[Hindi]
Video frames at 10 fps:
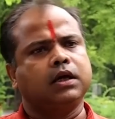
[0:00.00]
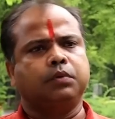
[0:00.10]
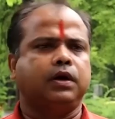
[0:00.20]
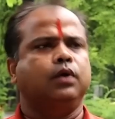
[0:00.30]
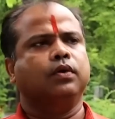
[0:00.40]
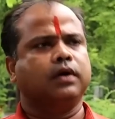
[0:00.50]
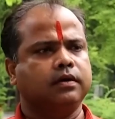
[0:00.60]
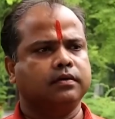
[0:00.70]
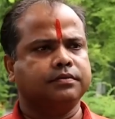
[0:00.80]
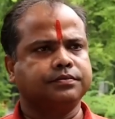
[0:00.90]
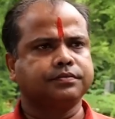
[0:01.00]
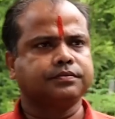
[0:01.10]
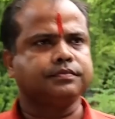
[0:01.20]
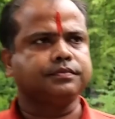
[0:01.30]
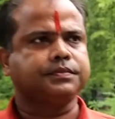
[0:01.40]
ये वही लोग हैं
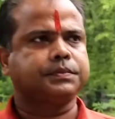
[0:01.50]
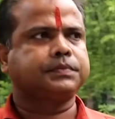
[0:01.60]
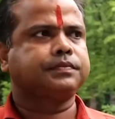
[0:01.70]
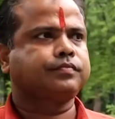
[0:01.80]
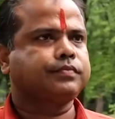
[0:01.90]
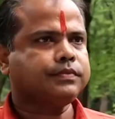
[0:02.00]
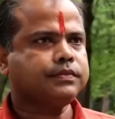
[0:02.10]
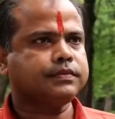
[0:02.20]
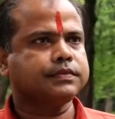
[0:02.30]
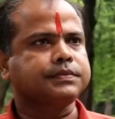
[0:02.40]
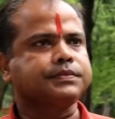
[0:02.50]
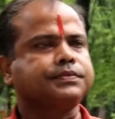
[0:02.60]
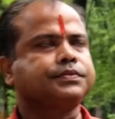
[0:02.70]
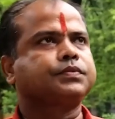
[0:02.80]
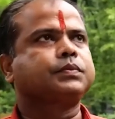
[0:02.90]
विपक्ष के लोग आजकल ईडी से बड़ा डर
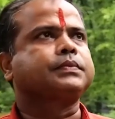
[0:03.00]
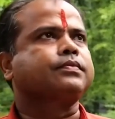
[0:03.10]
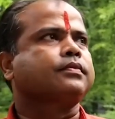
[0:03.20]
रहे हैं